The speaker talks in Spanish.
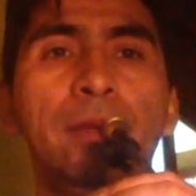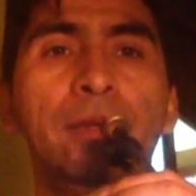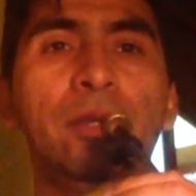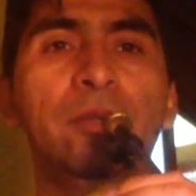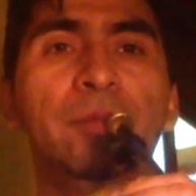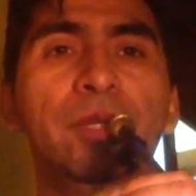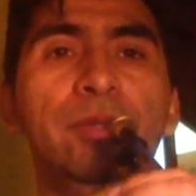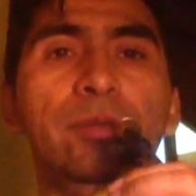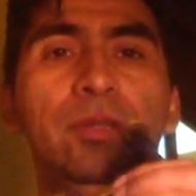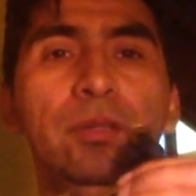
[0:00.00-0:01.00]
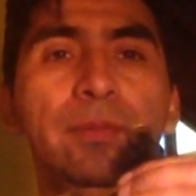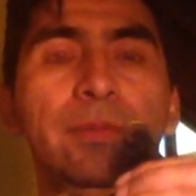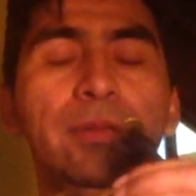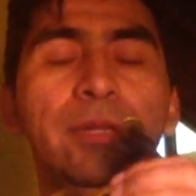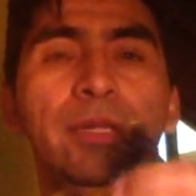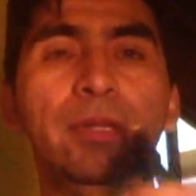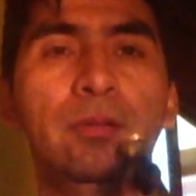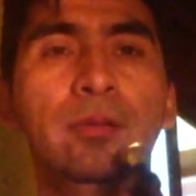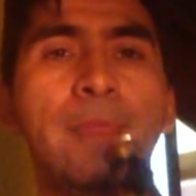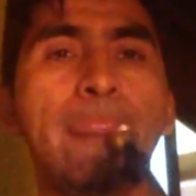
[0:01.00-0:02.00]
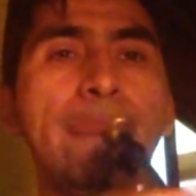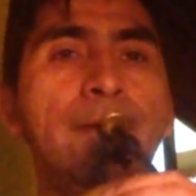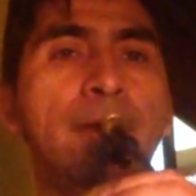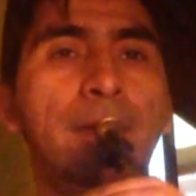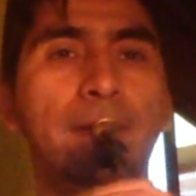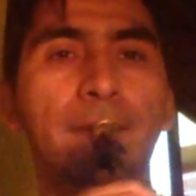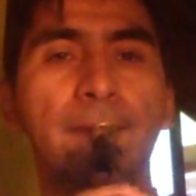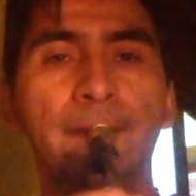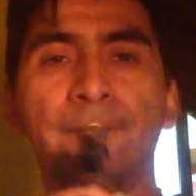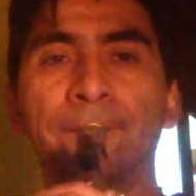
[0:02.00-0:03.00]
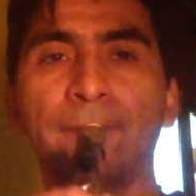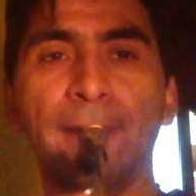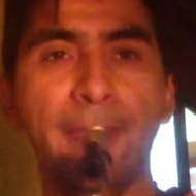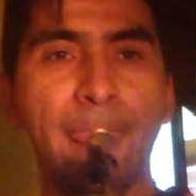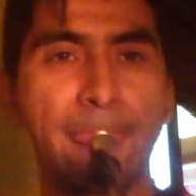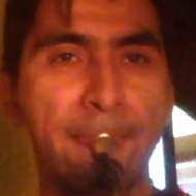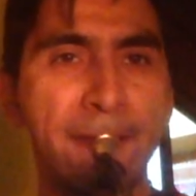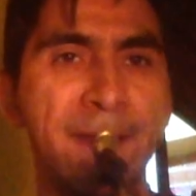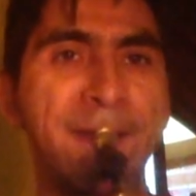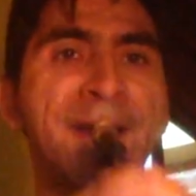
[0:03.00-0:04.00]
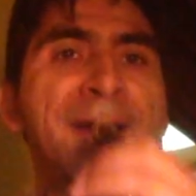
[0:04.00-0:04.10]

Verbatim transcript: La respiración es importante. Uno, dos, tres.